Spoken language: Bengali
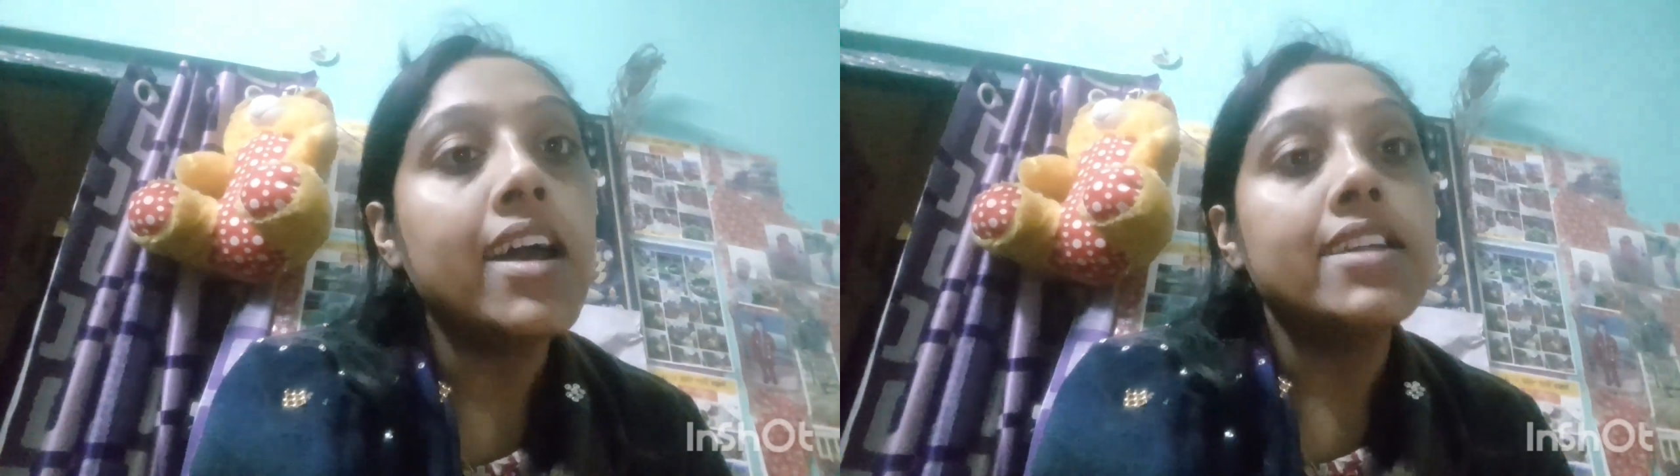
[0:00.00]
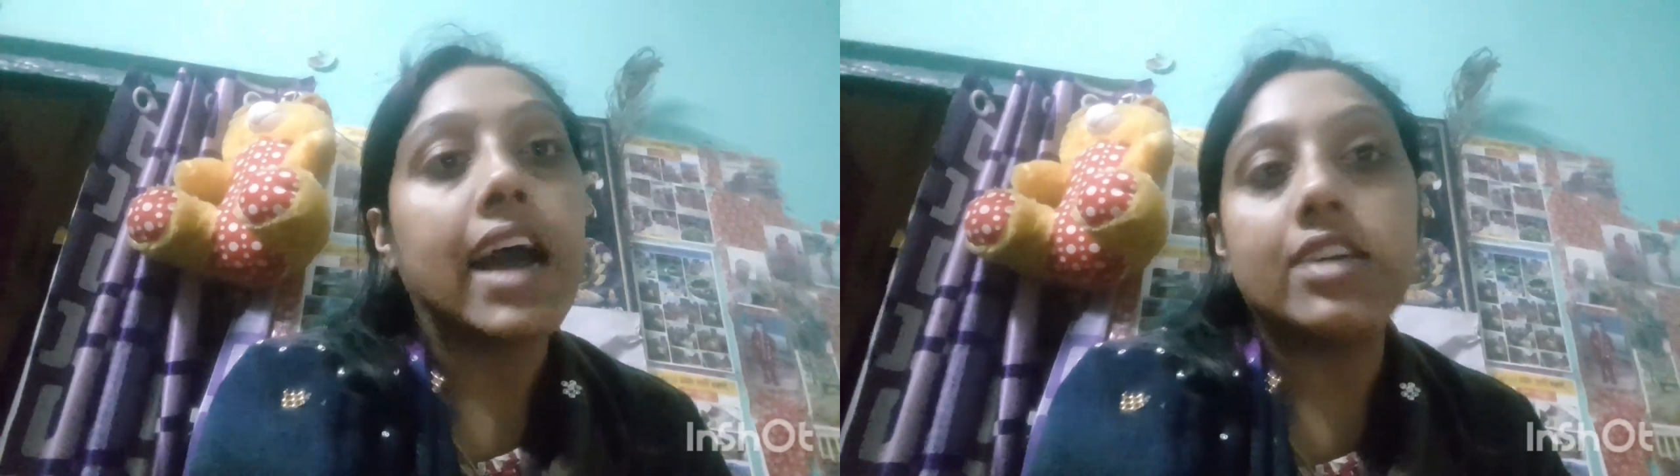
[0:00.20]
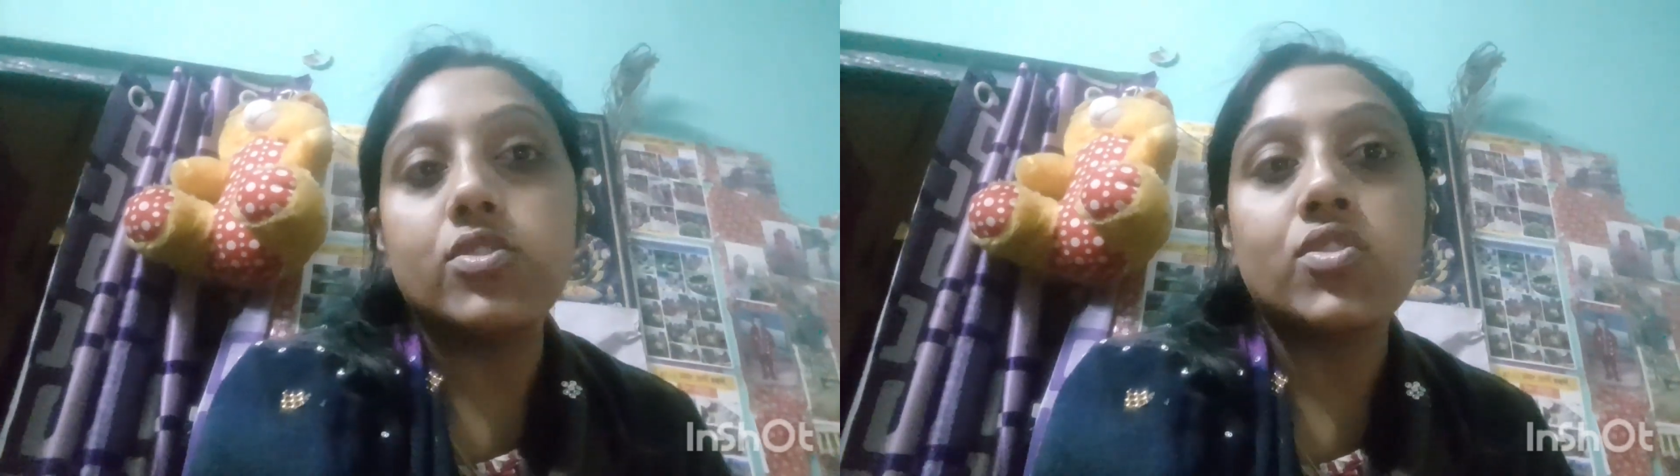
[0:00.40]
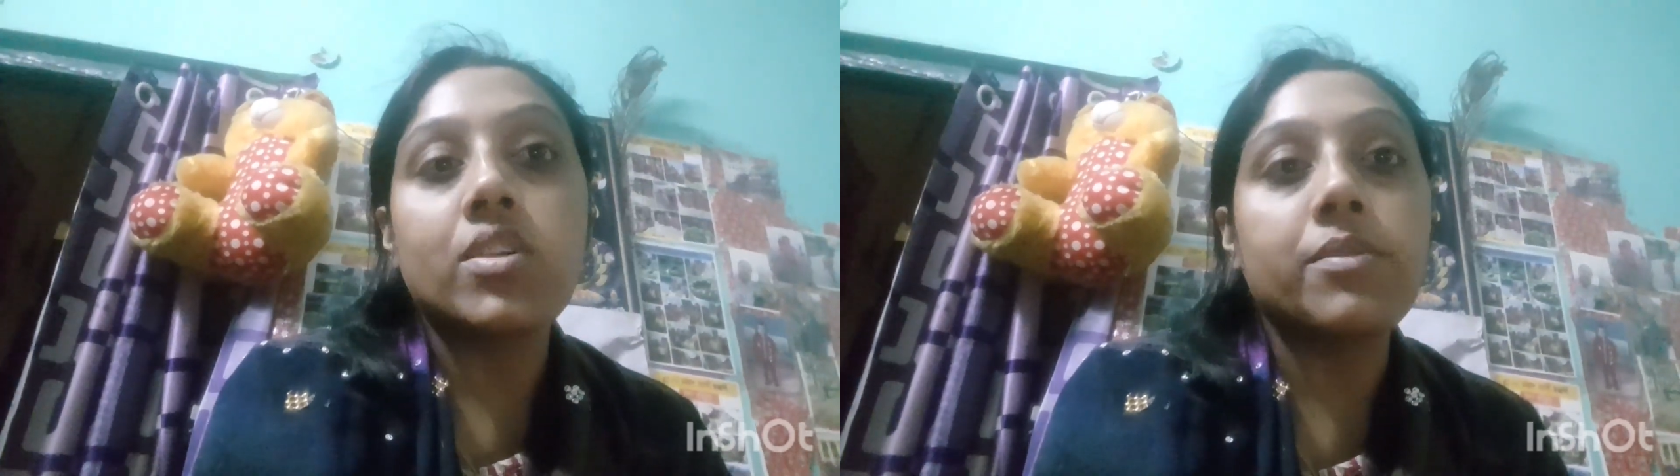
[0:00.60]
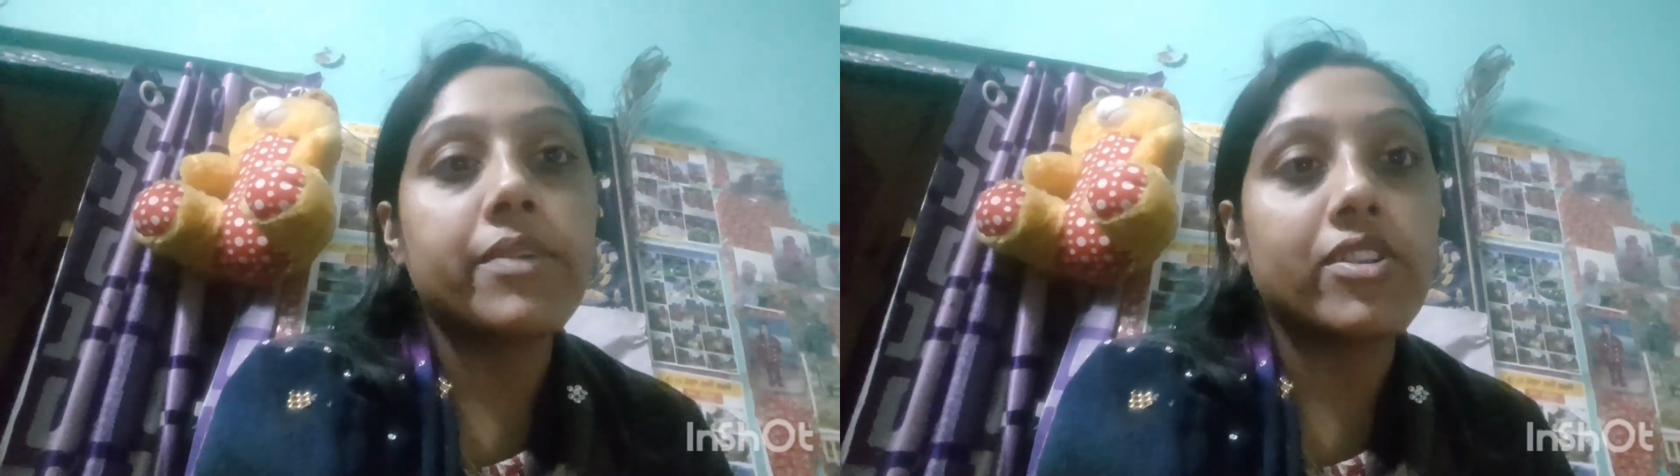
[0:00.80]
তার জন্য
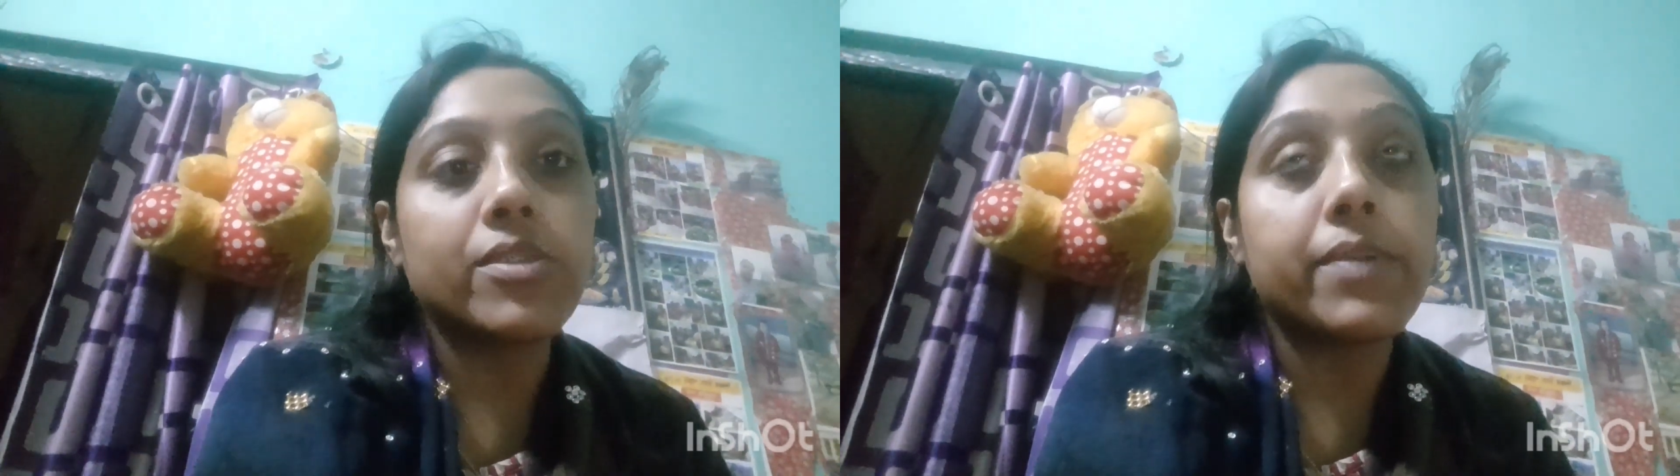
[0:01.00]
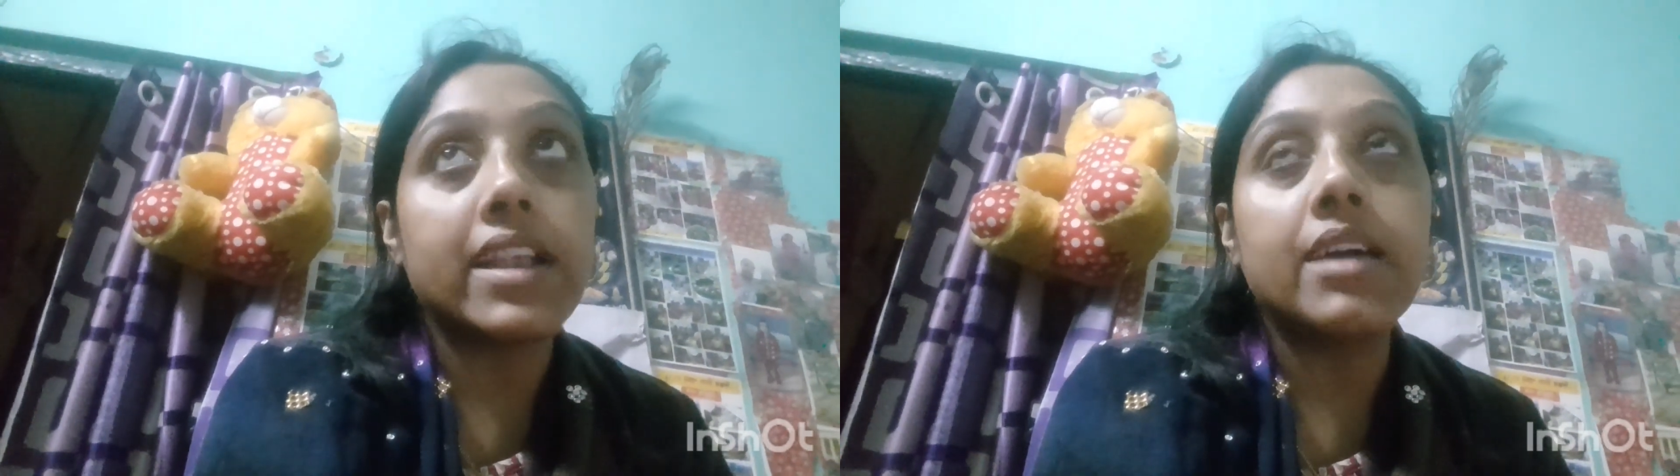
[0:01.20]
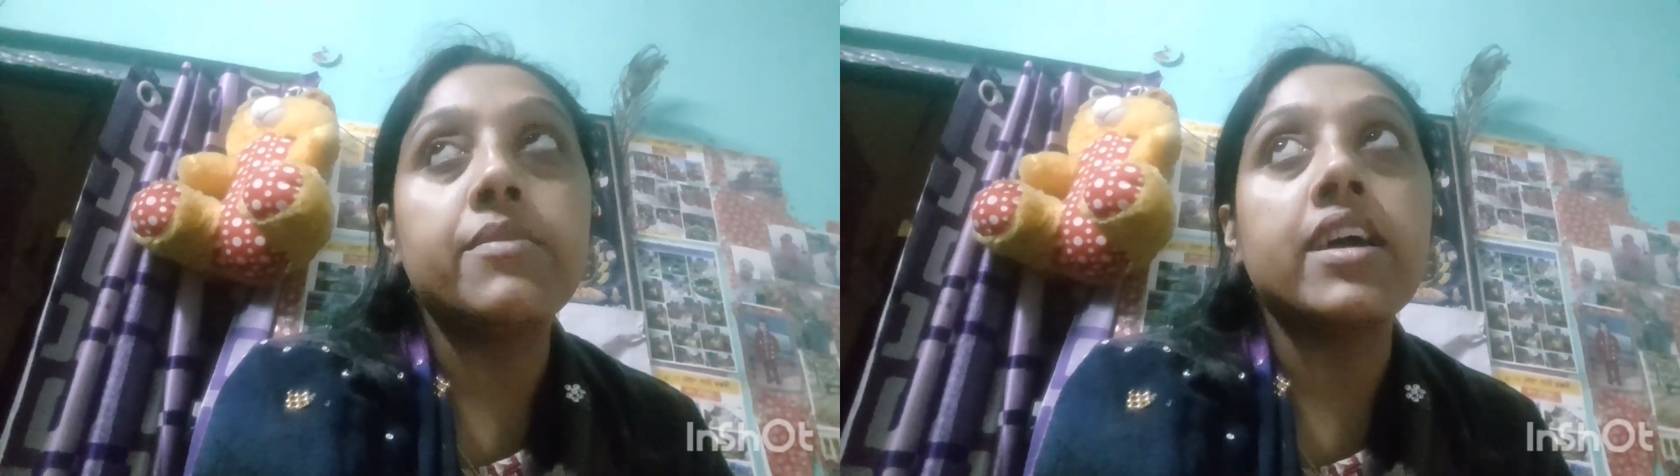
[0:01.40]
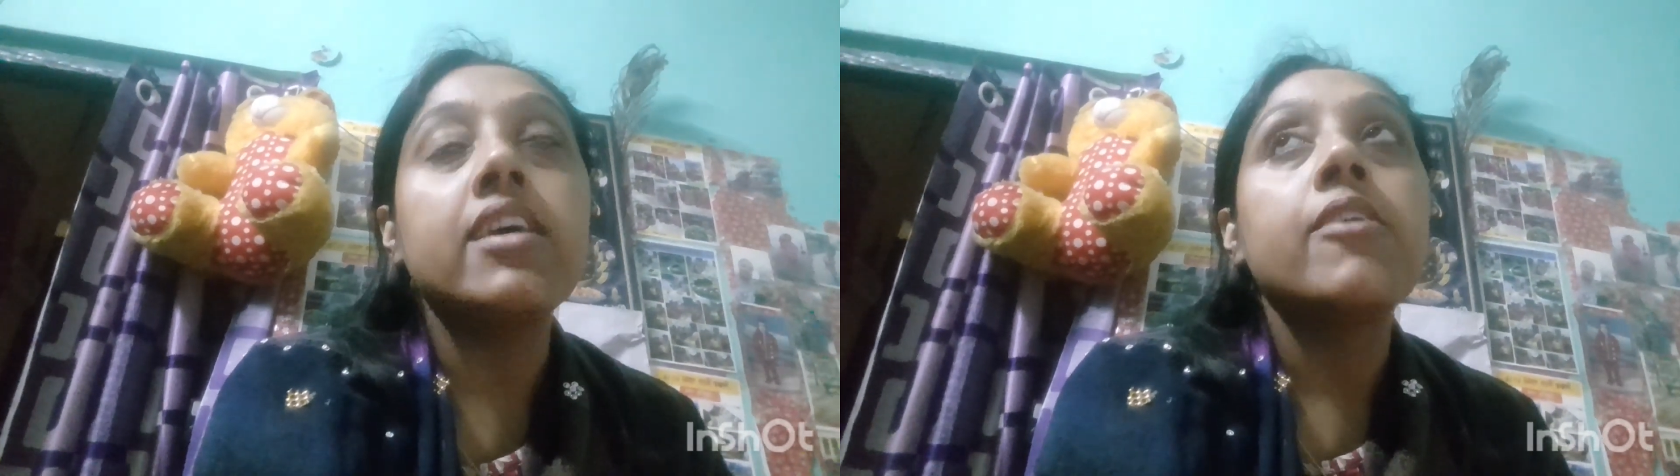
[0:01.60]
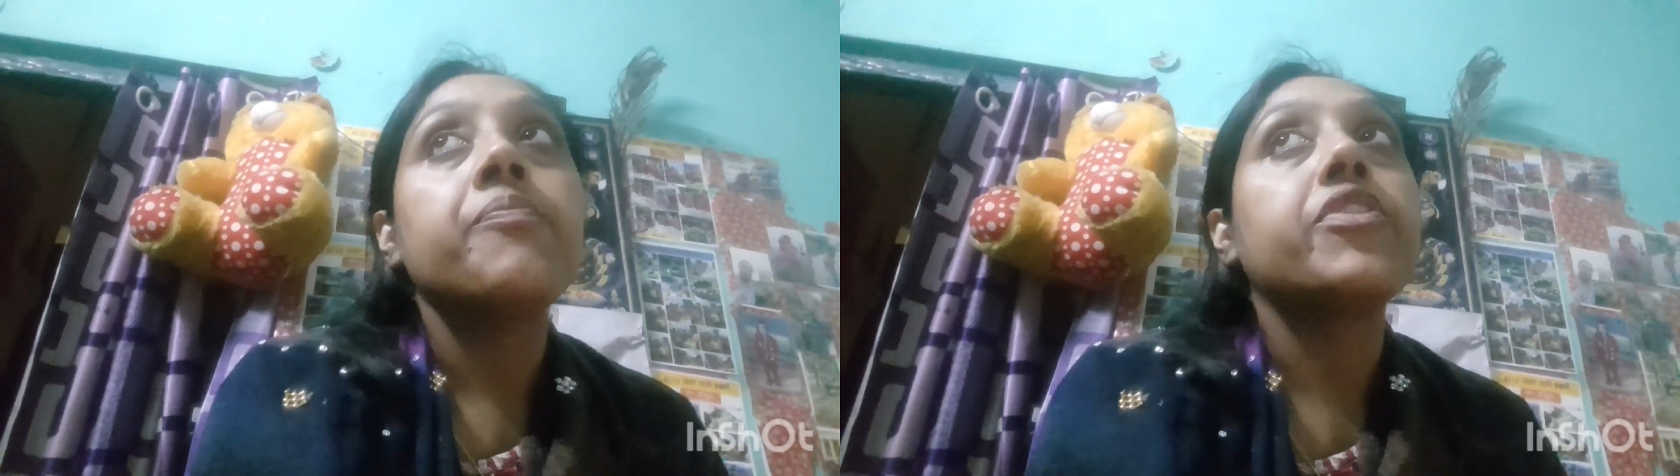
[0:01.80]
আমি বেরোতে পারলাম না
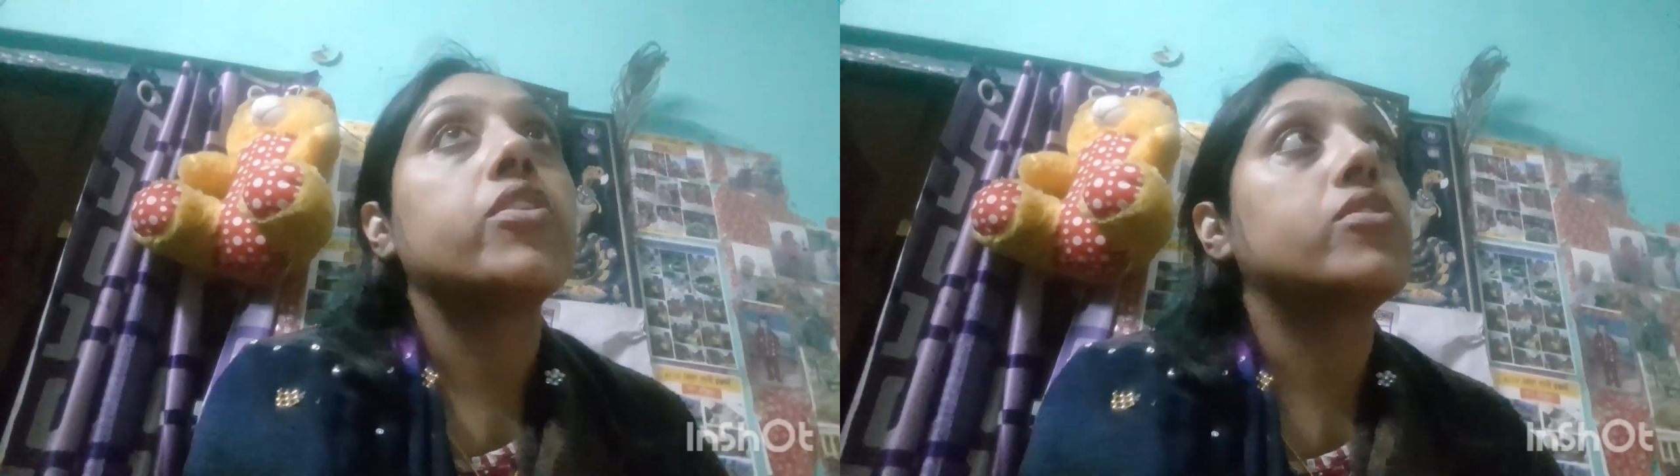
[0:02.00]
তো